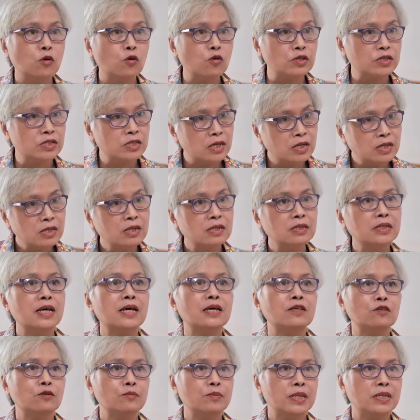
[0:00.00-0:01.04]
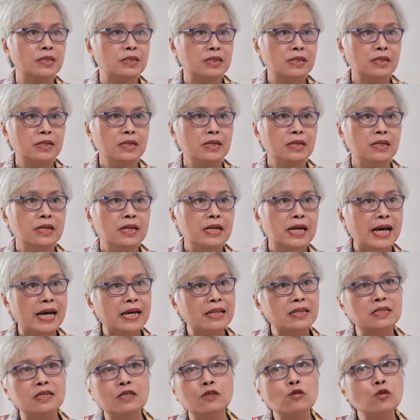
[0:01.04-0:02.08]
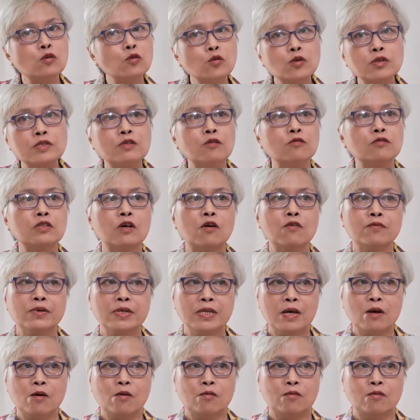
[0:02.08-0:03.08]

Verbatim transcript: bồi dưỡng cơ thể cho mình nữa hai thứ luôn luôn song song với nhau